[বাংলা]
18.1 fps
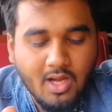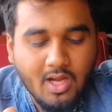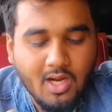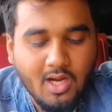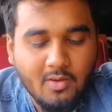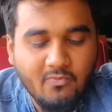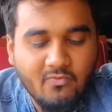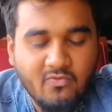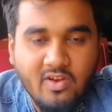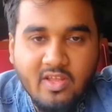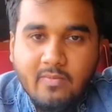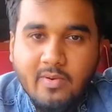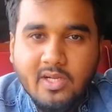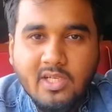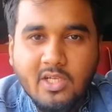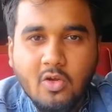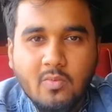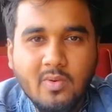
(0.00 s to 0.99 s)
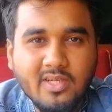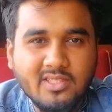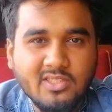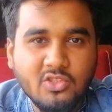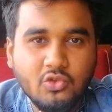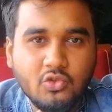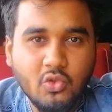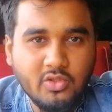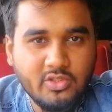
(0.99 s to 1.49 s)
আর ফ্লেভারটা আমার
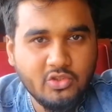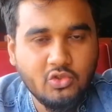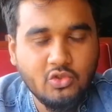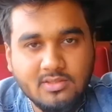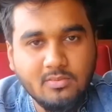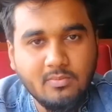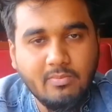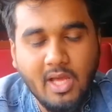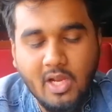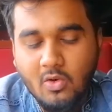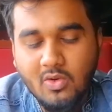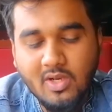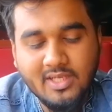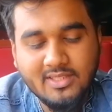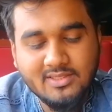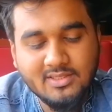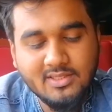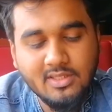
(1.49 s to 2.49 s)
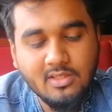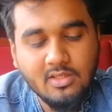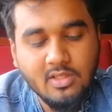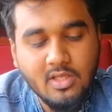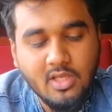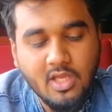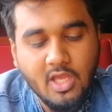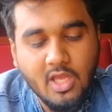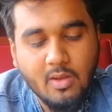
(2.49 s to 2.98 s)
কাছে যথেষ্ট ভালো লাগছে
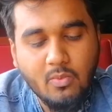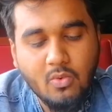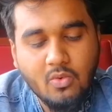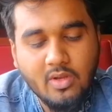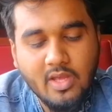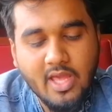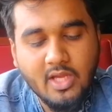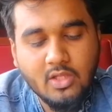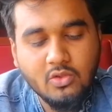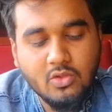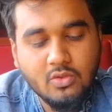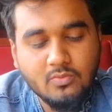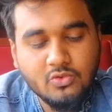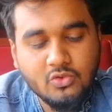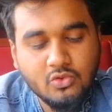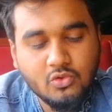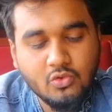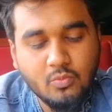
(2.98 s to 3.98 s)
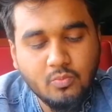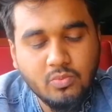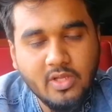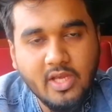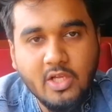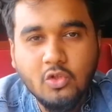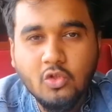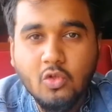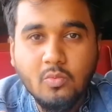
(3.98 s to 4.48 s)
এবং একদম স্যুপটা
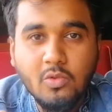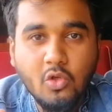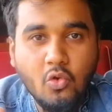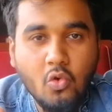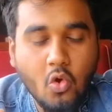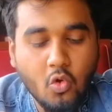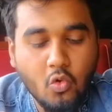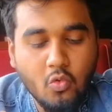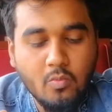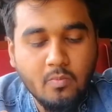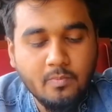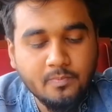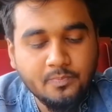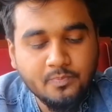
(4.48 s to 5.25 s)
একদমই গরম